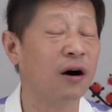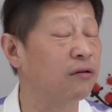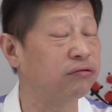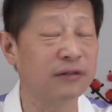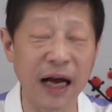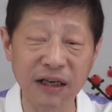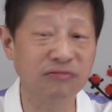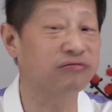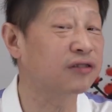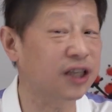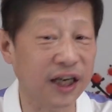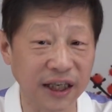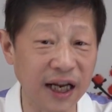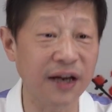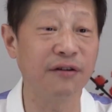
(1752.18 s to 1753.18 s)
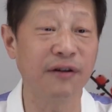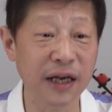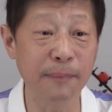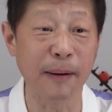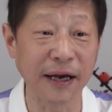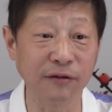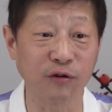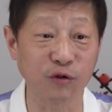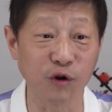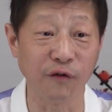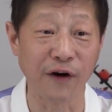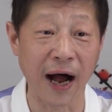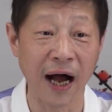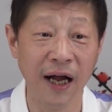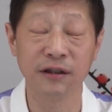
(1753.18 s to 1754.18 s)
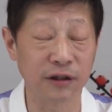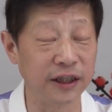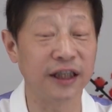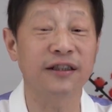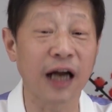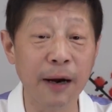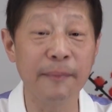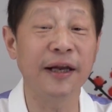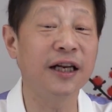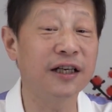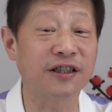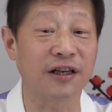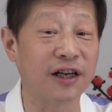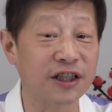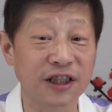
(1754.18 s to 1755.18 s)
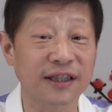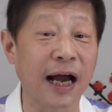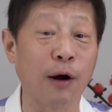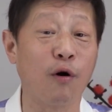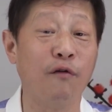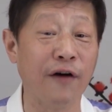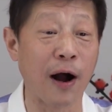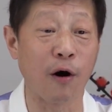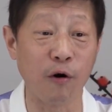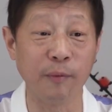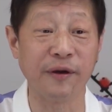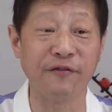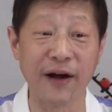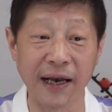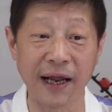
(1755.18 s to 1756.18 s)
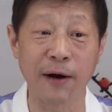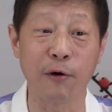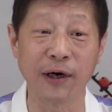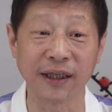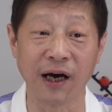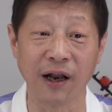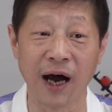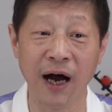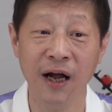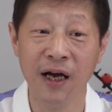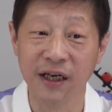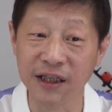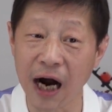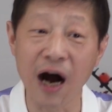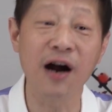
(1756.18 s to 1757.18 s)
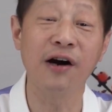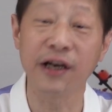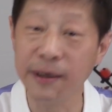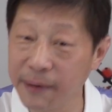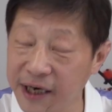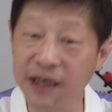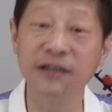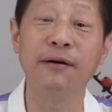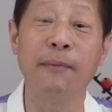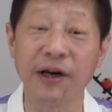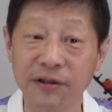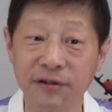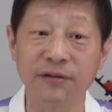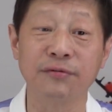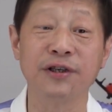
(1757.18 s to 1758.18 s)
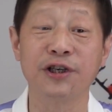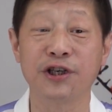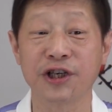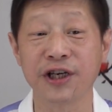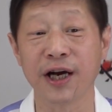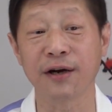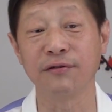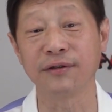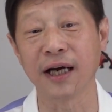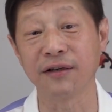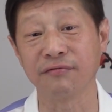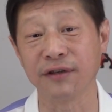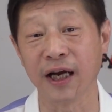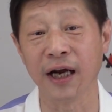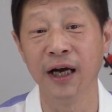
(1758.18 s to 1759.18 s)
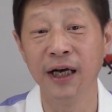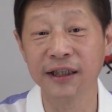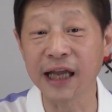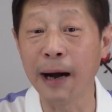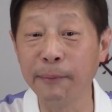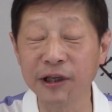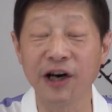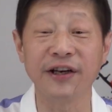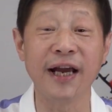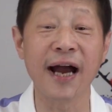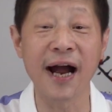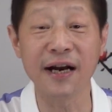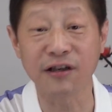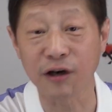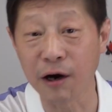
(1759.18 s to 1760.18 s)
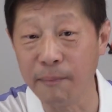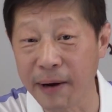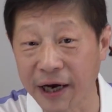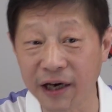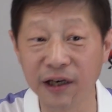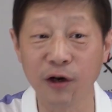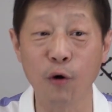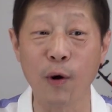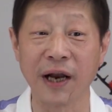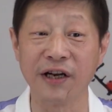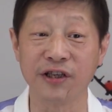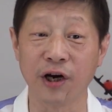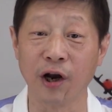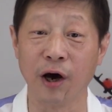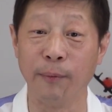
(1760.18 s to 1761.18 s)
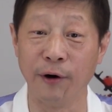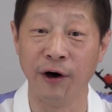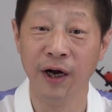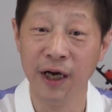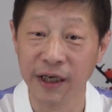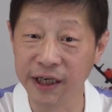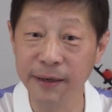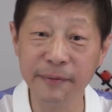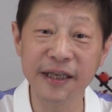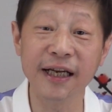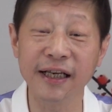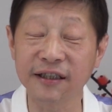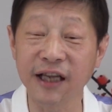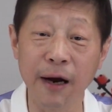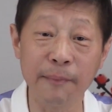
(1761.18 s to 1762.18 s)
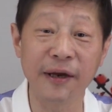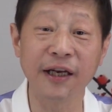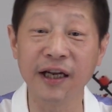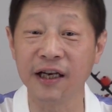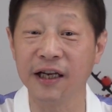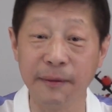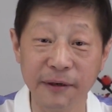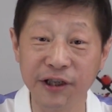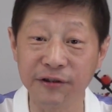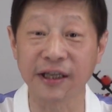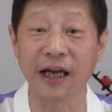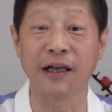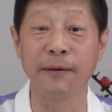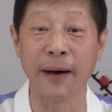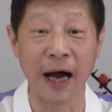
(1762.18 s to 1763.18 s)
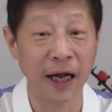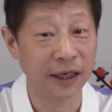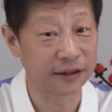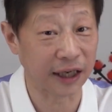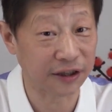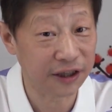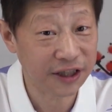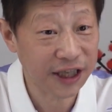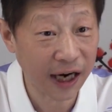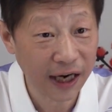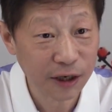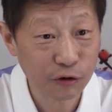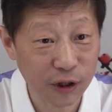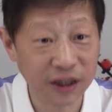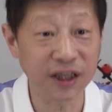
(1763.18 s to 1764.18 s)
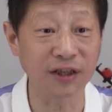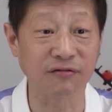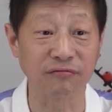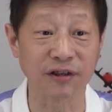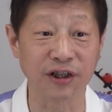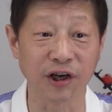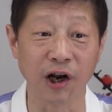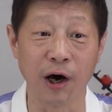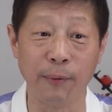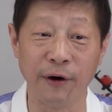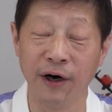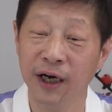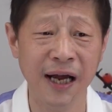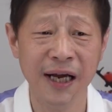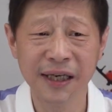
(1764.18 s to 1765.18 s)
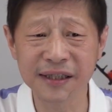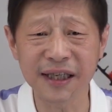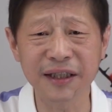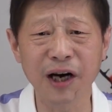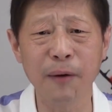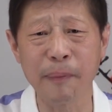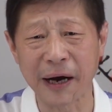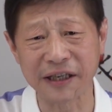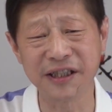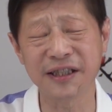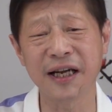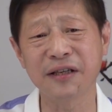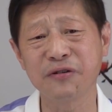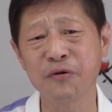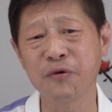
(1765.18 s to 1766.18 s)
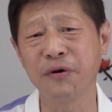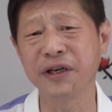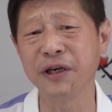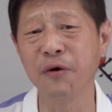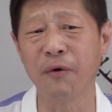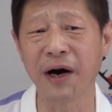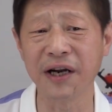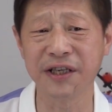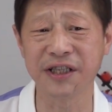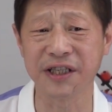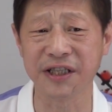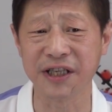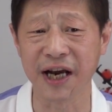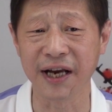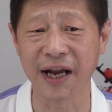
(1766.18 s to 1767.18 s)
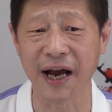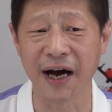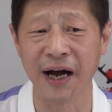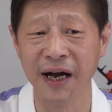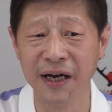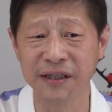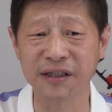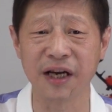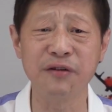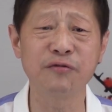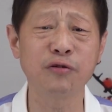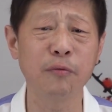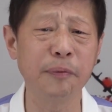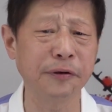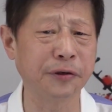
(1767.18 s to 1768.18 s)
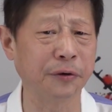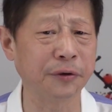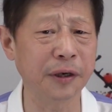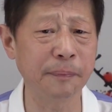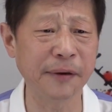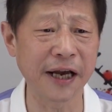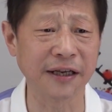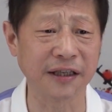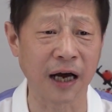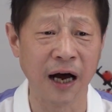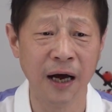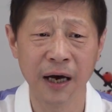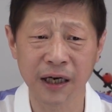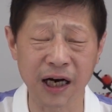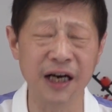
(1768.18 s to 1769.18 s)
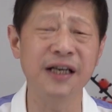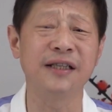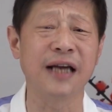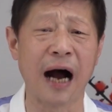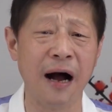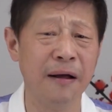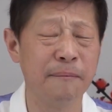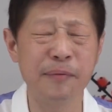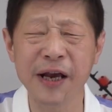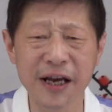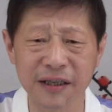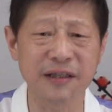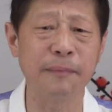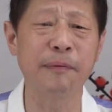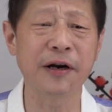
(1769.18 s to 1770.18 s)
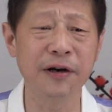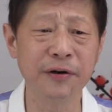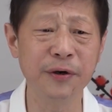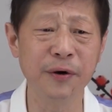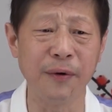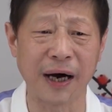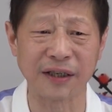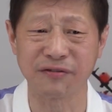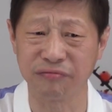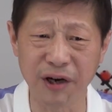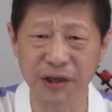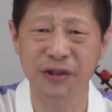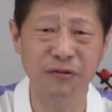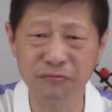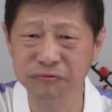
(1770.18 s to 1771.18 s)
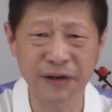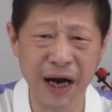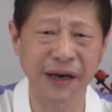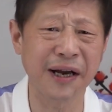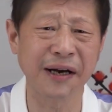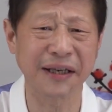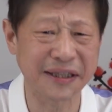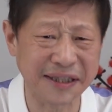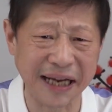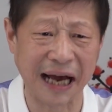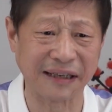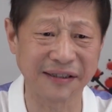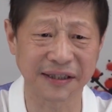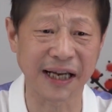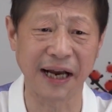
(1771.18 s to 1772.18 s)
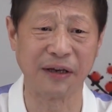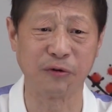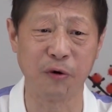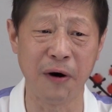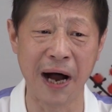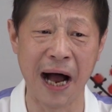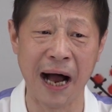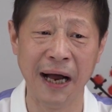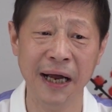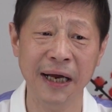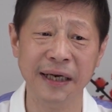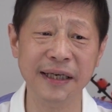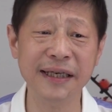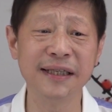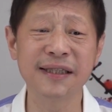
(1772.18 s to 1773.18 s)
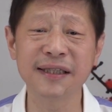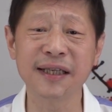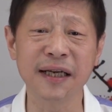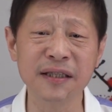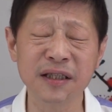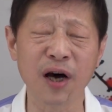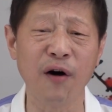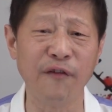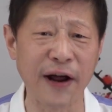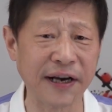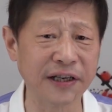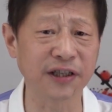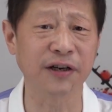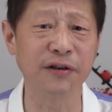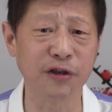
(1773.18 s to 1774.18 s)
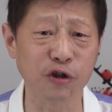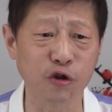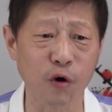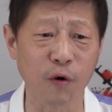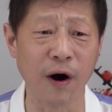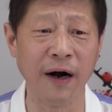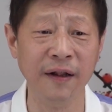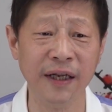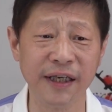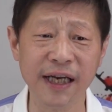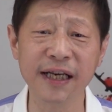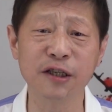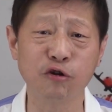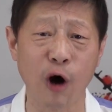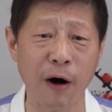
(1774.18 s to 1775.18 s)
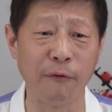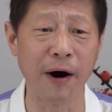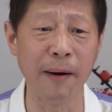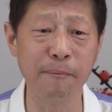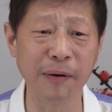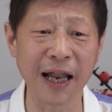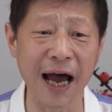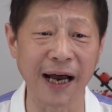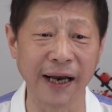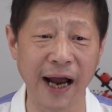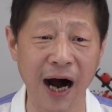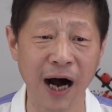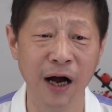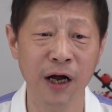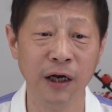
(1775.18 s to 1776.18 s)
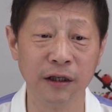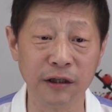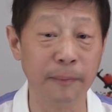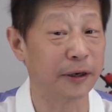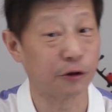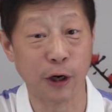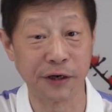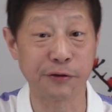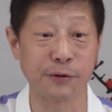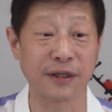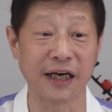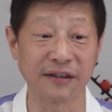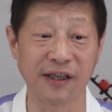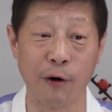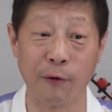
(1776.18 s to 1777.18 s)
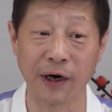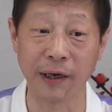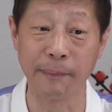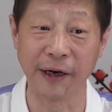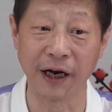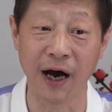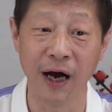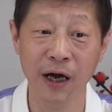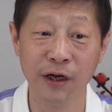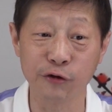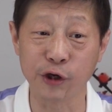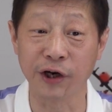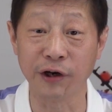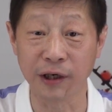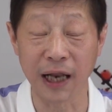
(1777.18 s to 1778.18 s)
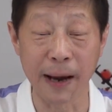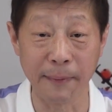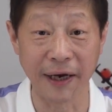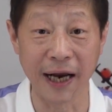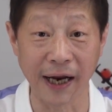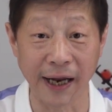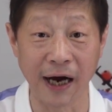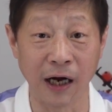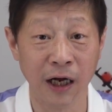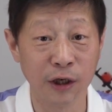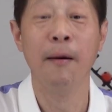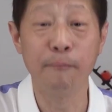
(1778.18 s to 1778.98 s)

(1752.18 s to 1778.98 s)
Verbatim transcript: 湖南厨师给他有一百种做法。你当兵的只能吃大锅饭、红米饭、南瓜汤了。然后你们跟着毛泽东去实现共产主义。他们到延安时候，每个人都换了小老婆。你们这些当兵的，你们就等着吧，等着将来。地主的小老婆，这套把戏在中国已经玩了几千年啊！层出不穷的骗子，可以讲骗子不够用啊，主要是乌泱泱的傻子太多啊。李自成造反的时候就说过：“引闯王不纳粮，那么全去当闯王的兵了。最后纳没纳粮？